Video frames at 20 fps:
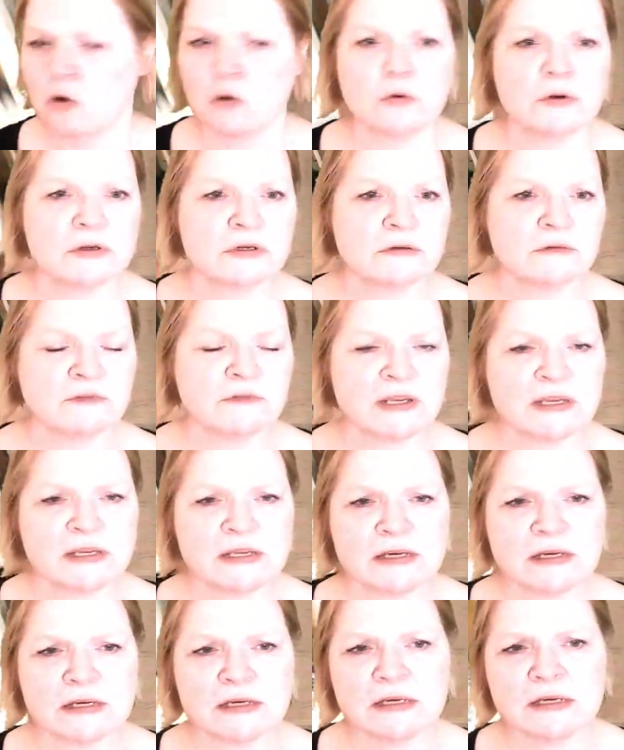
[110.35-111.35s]
Und wenn
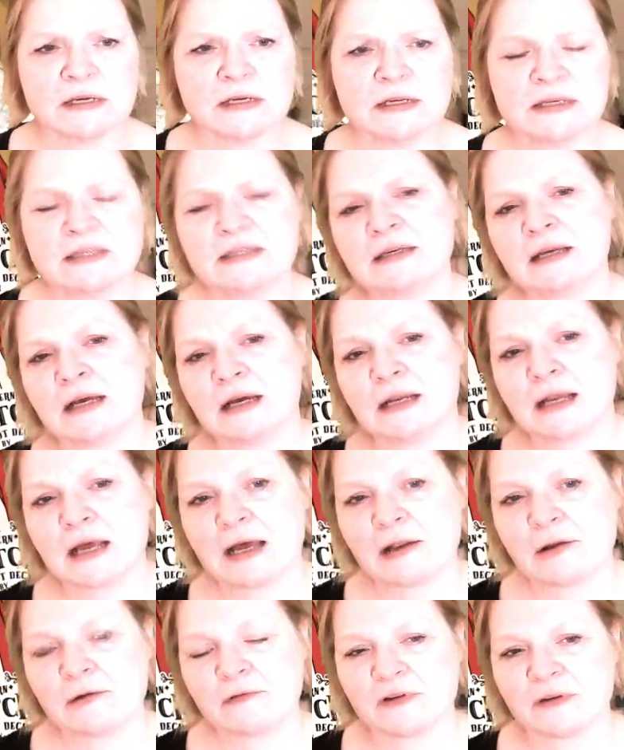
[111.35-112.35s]
ihr hier diesen
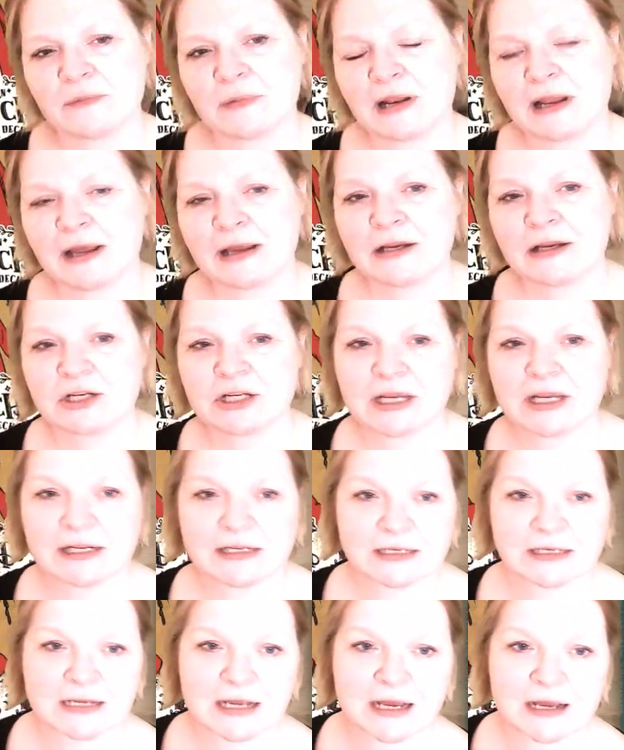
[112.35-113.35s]
Kanal öfter mal
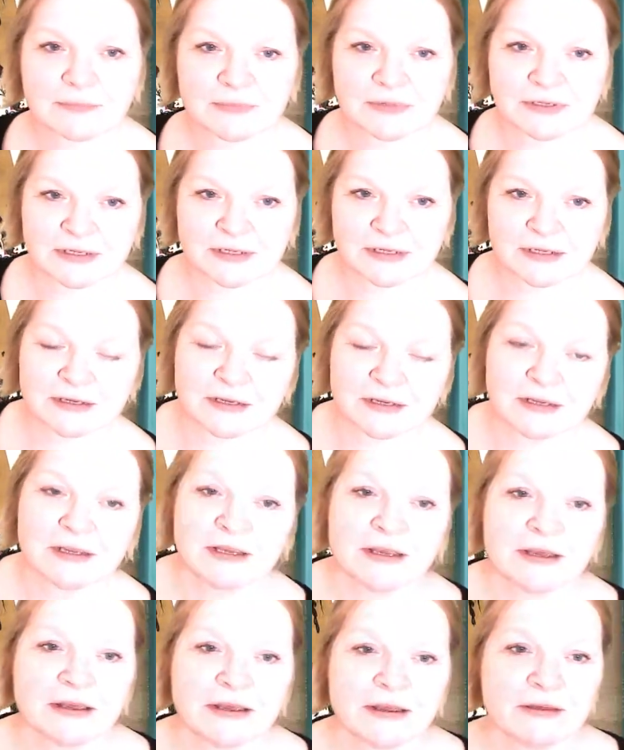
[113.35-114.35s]
eingeschaltet habt, dann
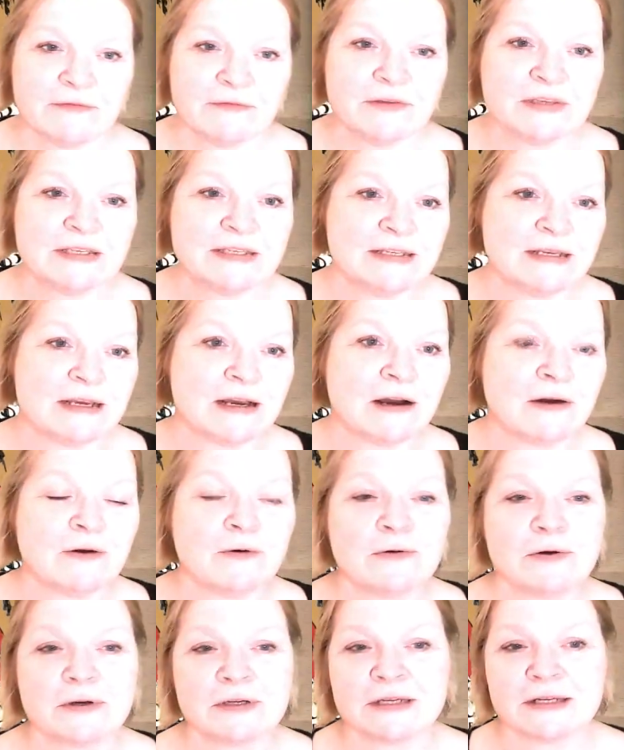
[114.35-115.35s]
wisst ihr
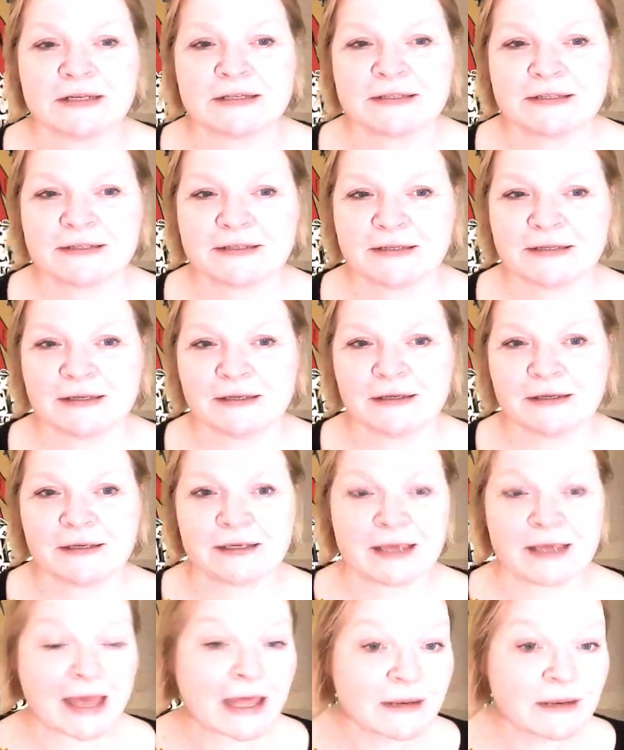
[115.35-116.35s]
auch, dass äh,
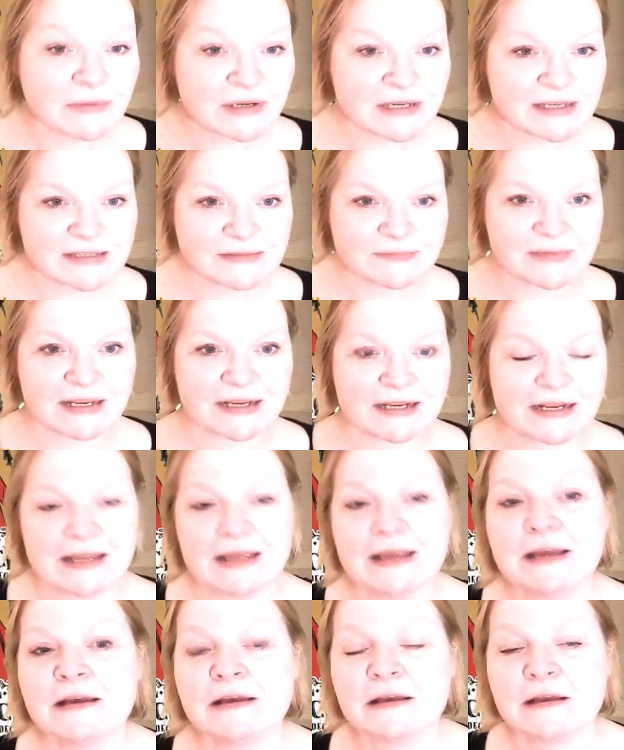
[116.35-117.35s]
ich gerne mit diesem Deck
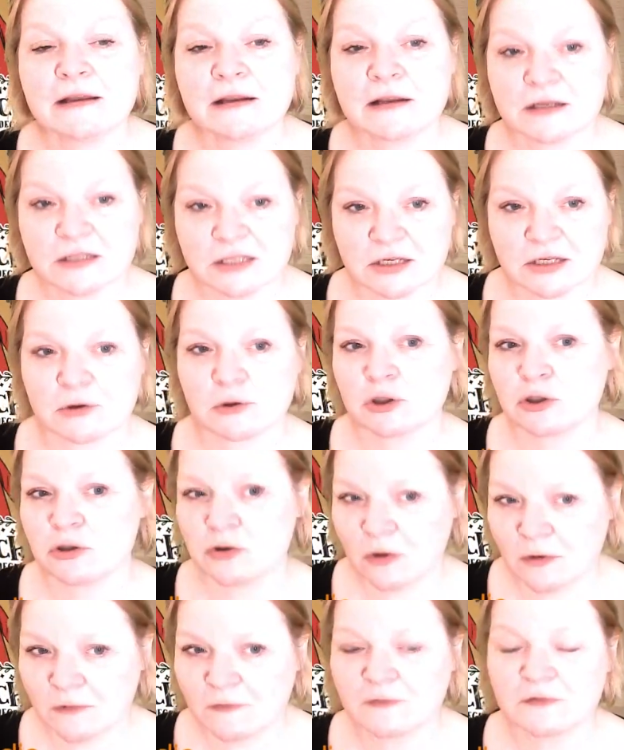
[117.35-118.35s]
lege, dass ich auch
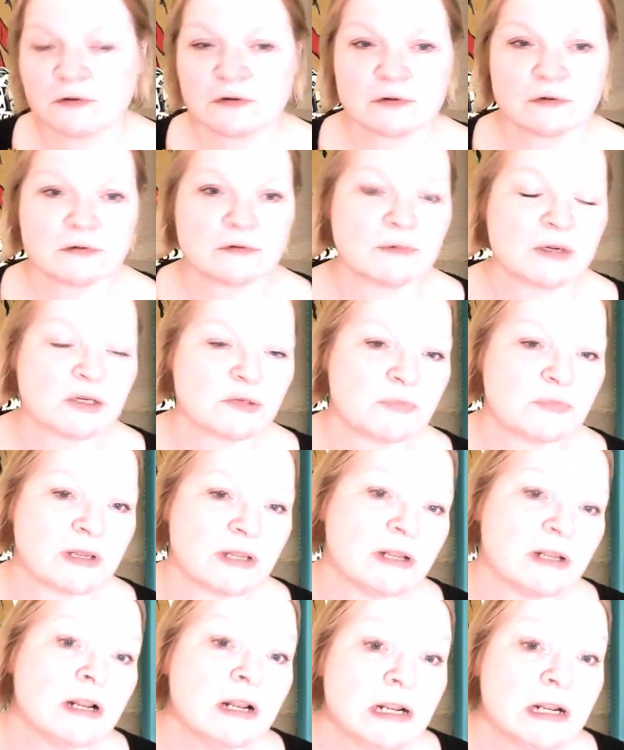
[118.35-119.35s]
schon oft zum
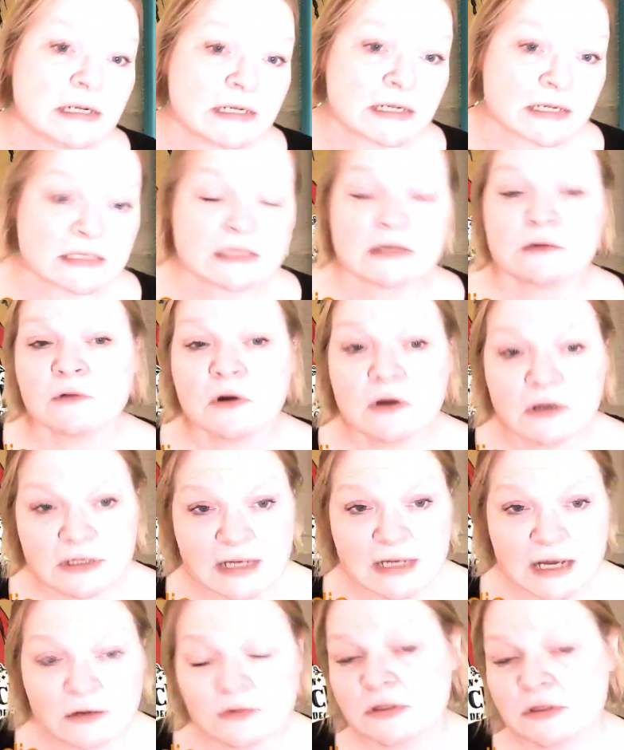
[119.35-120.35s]
Beispiel das
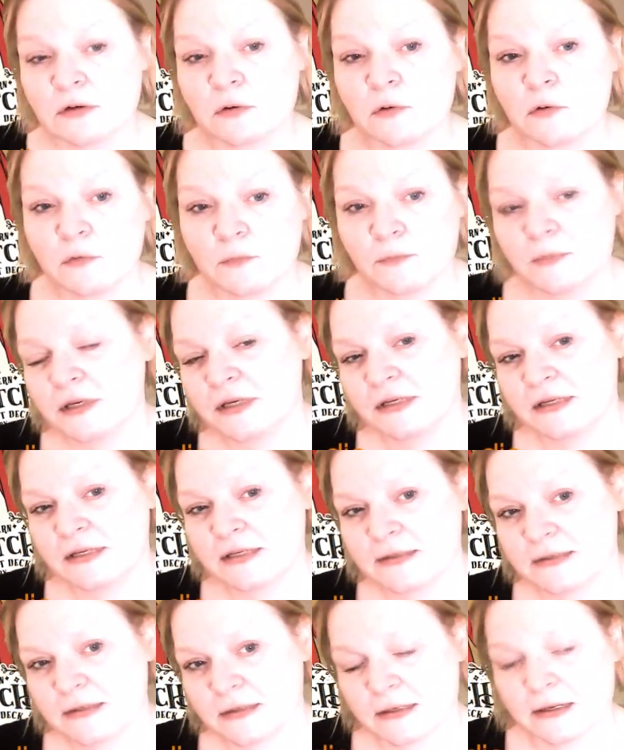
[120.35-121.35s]
Wochentaroskop mit,
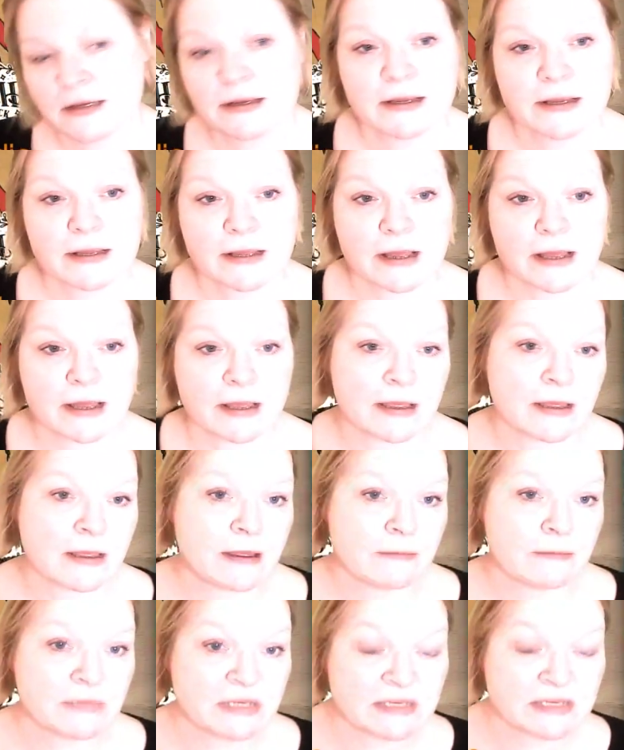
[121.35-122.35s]
diesen,
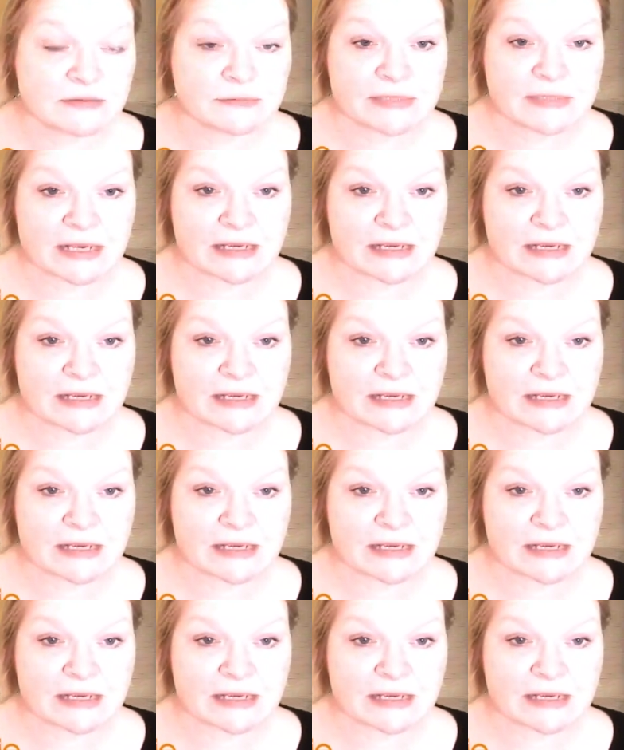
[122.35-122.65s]
äh, mit diesem